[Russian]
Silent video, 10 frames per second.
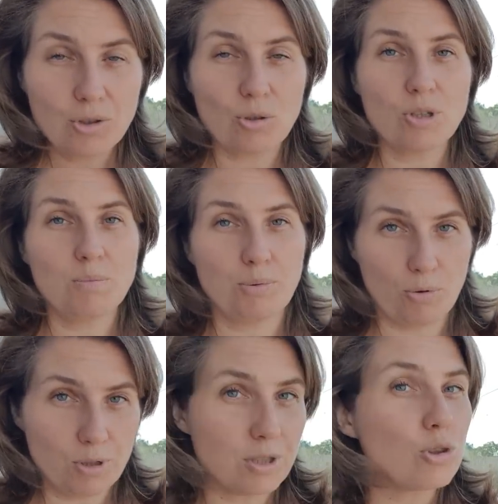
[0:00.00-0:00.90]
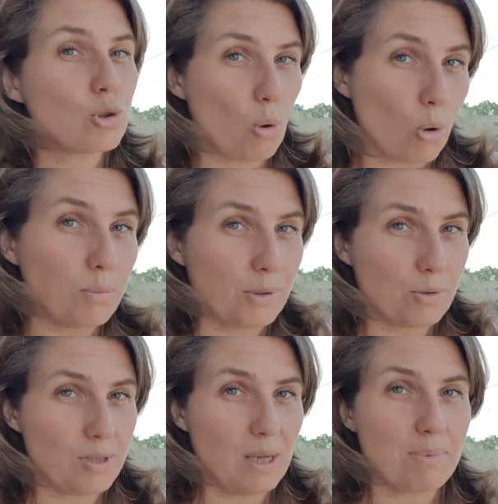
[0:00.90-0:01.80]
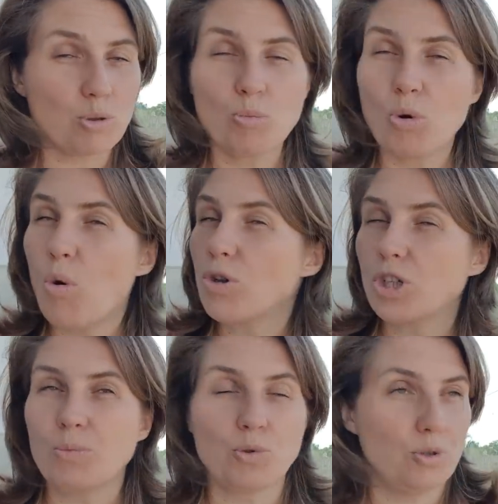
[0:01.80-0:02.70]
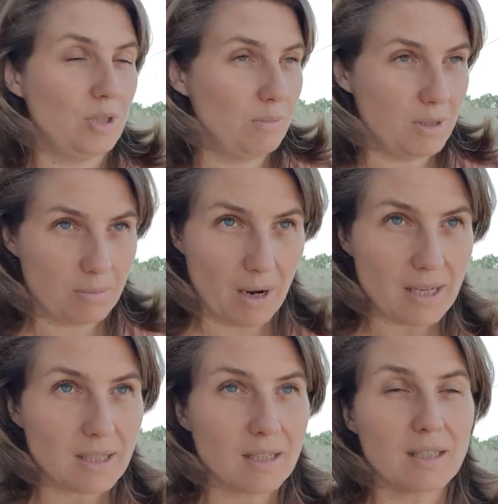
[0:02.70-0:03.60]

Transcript: То есть просто толпы людей, притом очень многие без масок,